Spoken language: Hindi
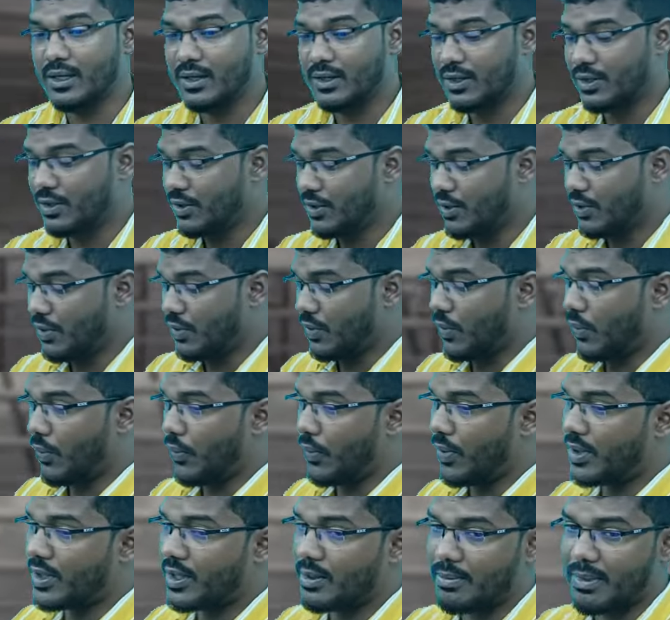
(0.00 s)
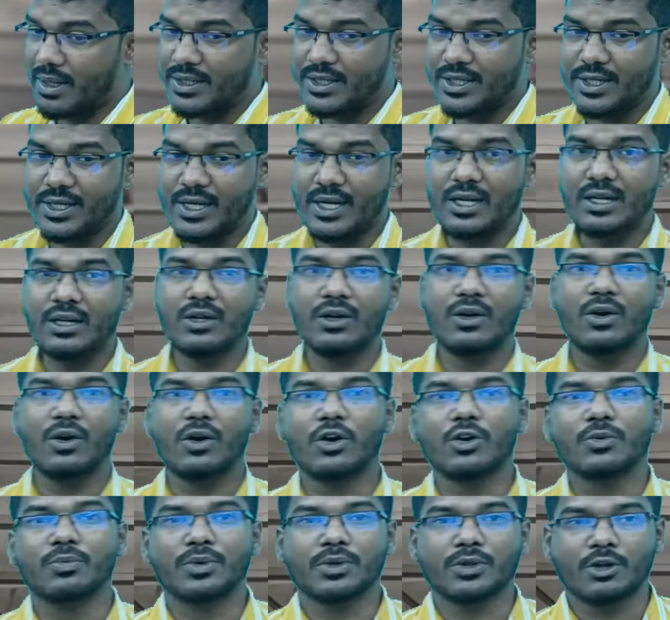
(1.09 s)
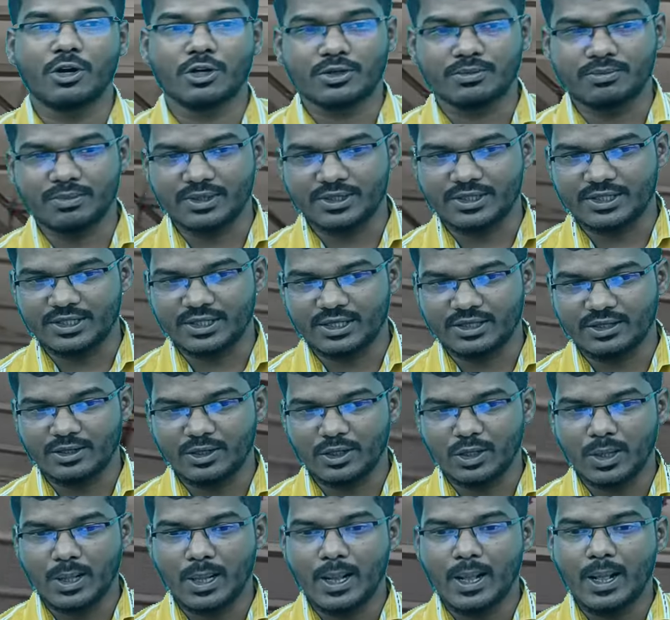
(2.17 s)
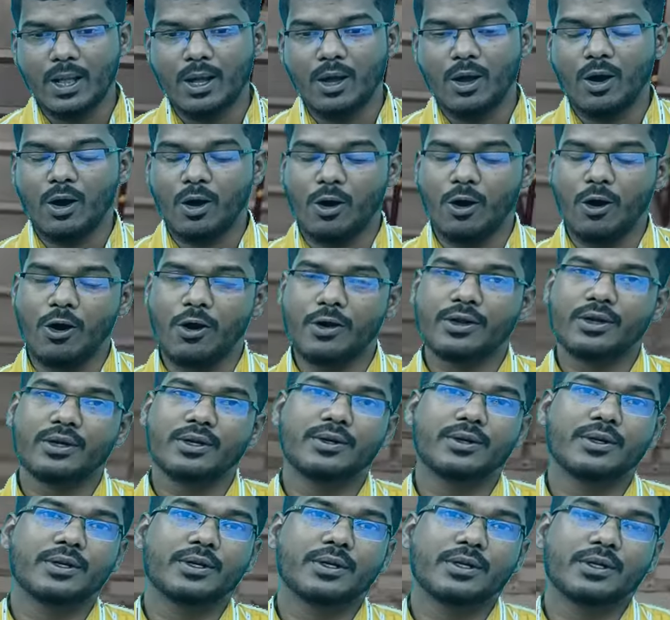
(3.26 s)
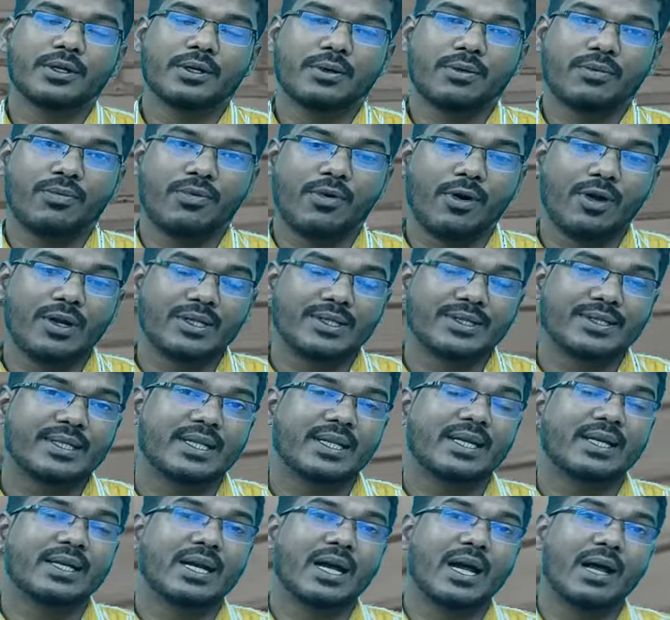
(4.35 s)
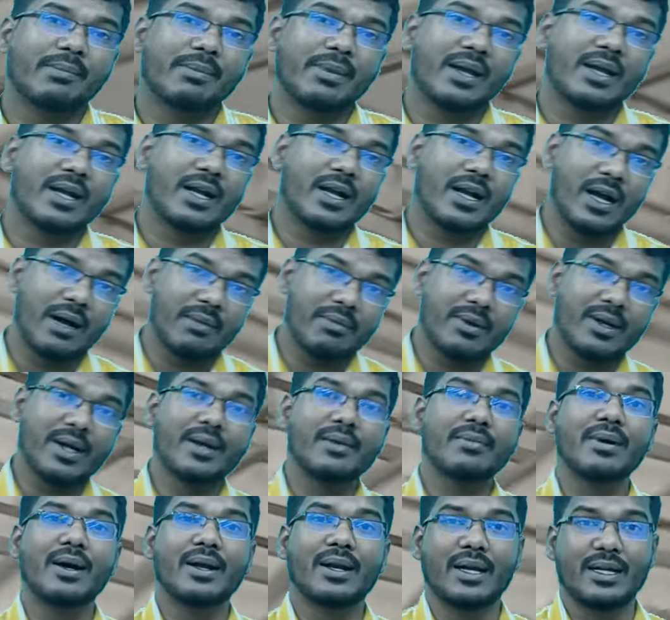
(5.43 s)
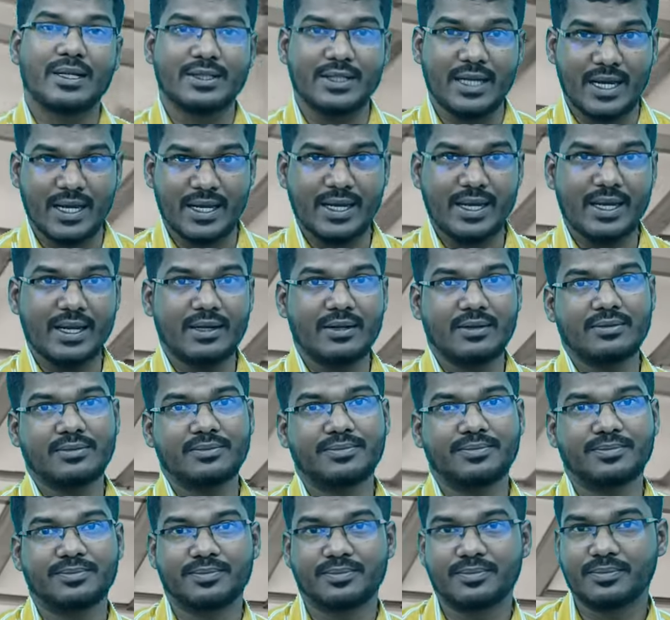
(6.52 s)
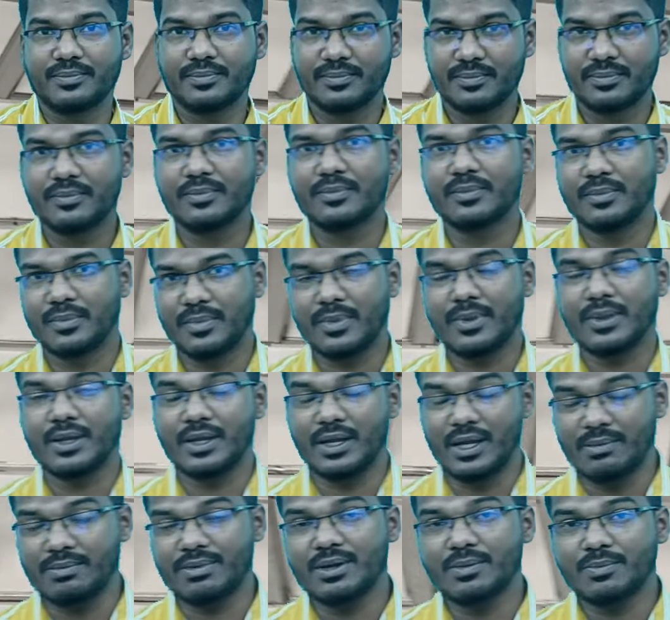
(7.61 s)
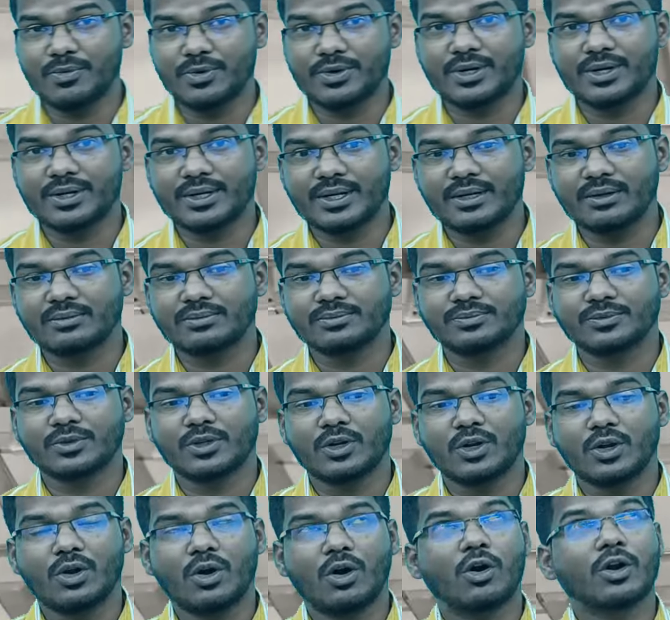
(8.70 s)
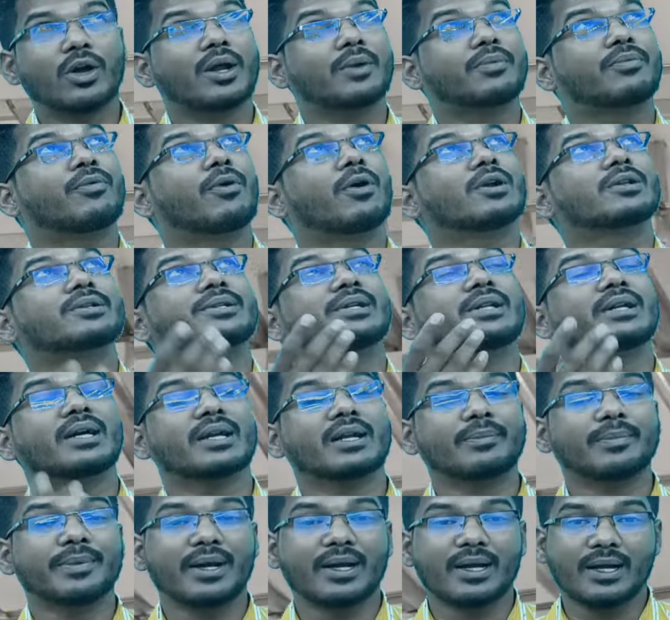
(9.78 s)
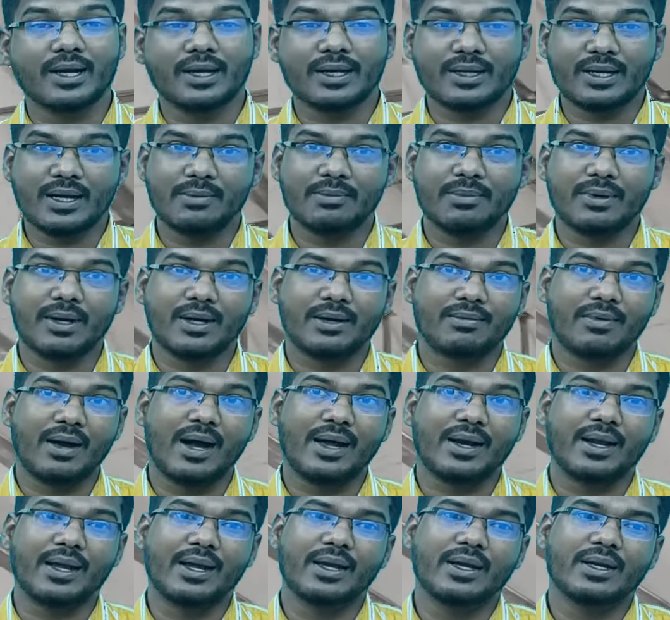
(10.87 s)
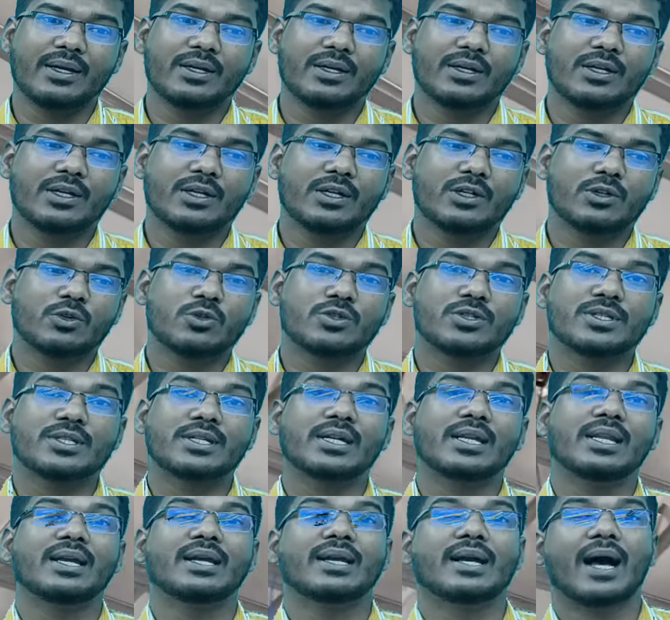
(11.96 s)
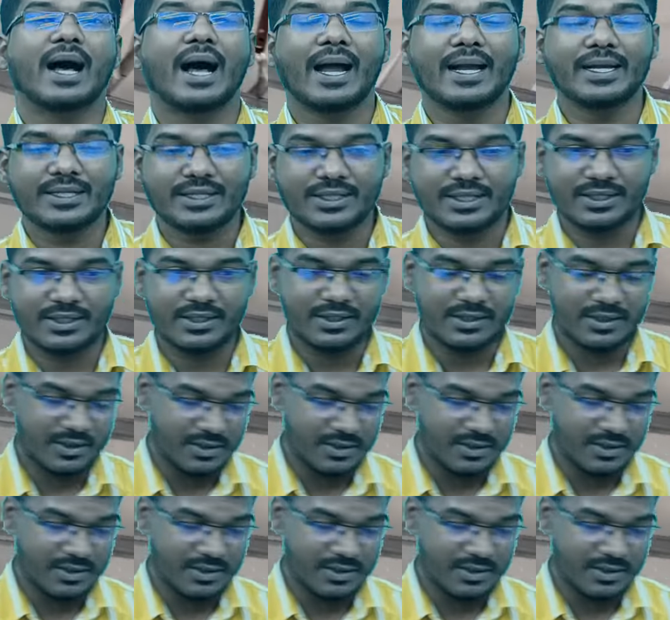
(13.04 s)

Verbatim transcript: है विथ मटेरियल और विदाउट मटेरियल और फॉल सीलिंग हमें कब करवाना चाहिए ये भी इंपॉर्टेंट है और अगर फॉल सीलिंग अगर अपना घर का हम करवा रहे हैं तो सीलिंग हाइट